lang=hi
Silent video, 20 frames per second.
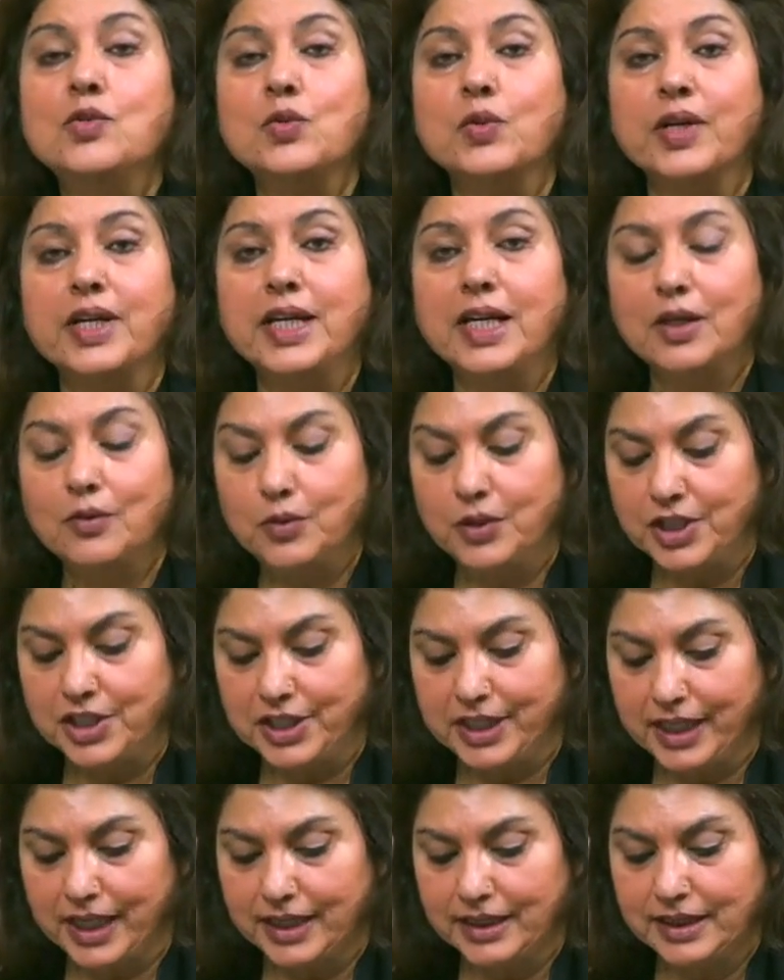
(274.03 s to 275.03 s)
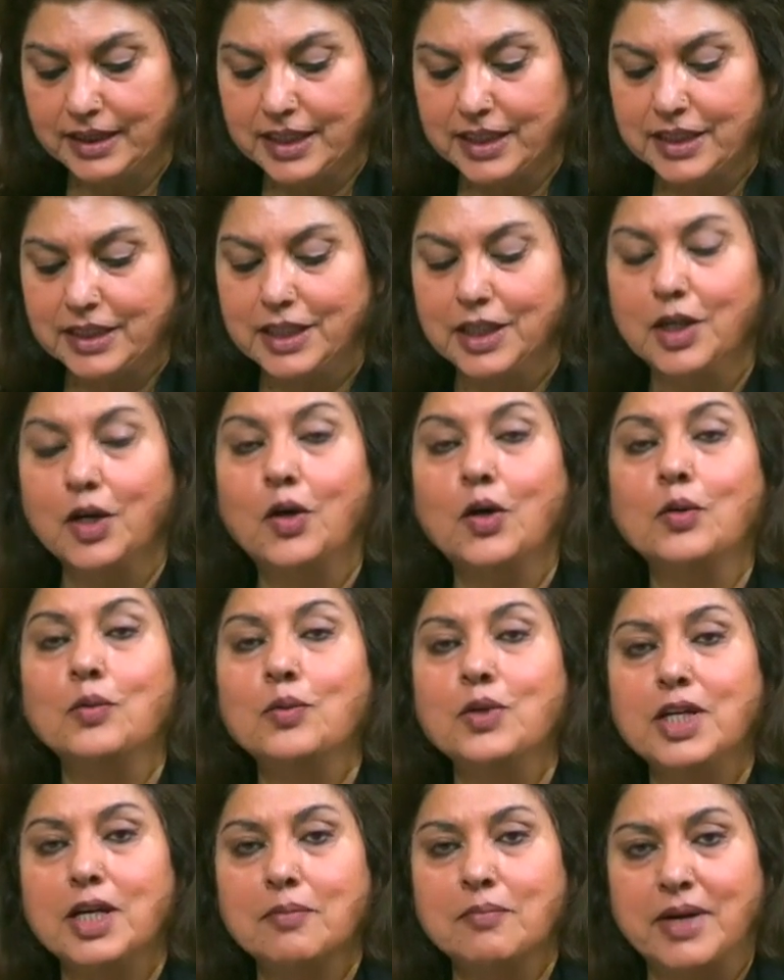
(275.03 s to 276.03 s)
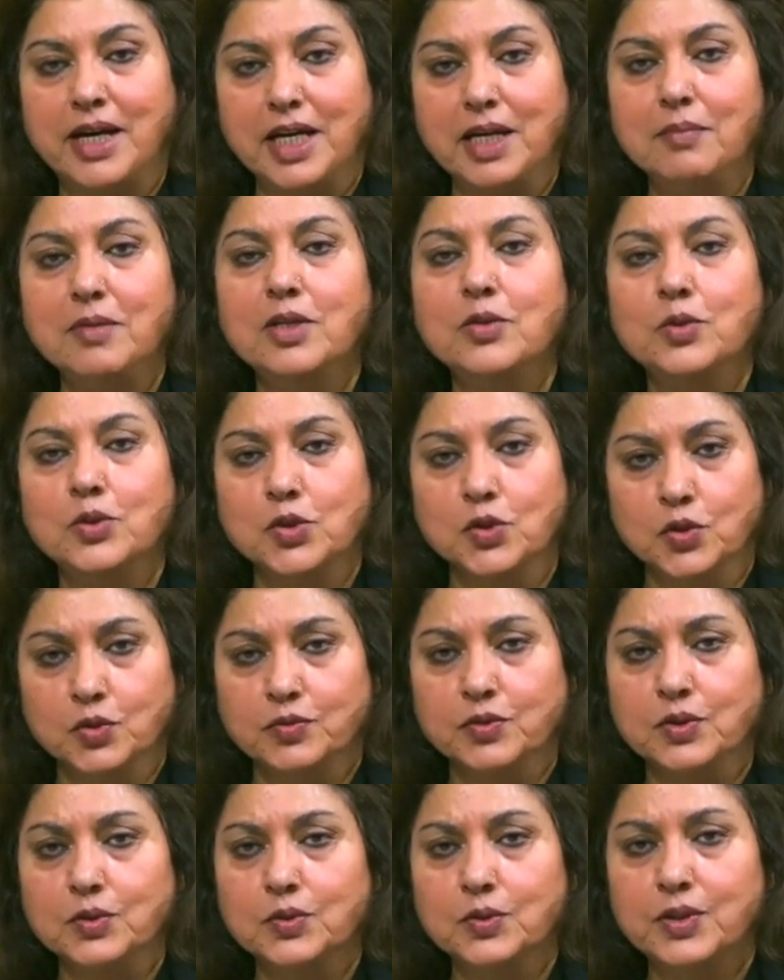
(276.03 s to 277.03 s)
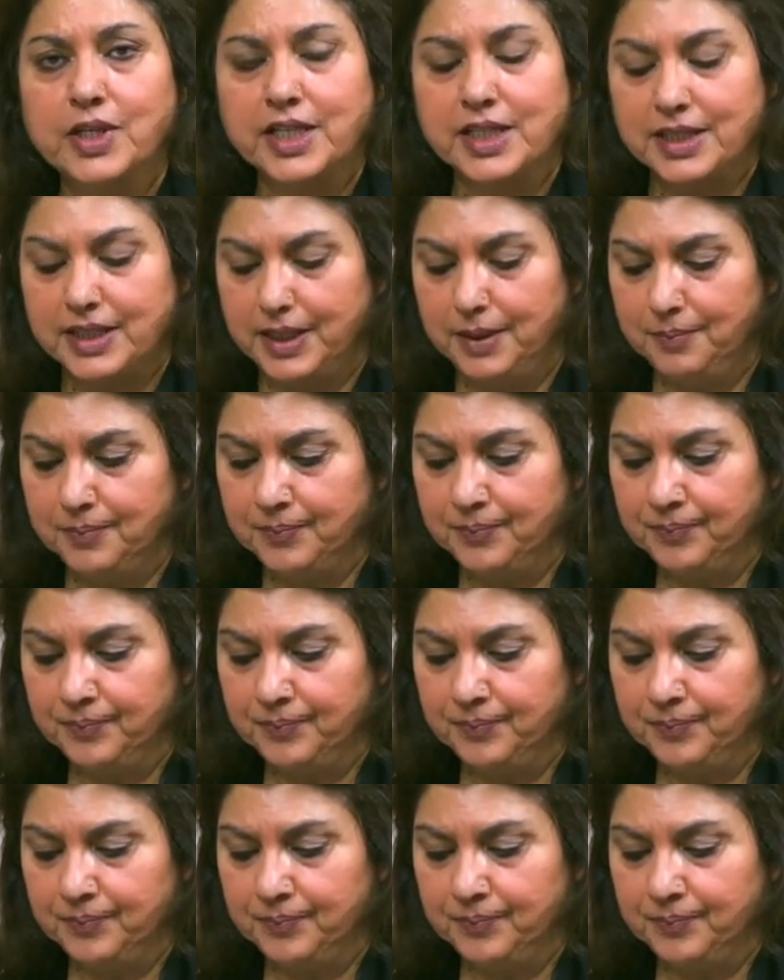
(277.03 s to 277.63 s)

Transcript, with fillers: सुरैया को याद करते और उनके बारे में कुछ गुफ्तगु करते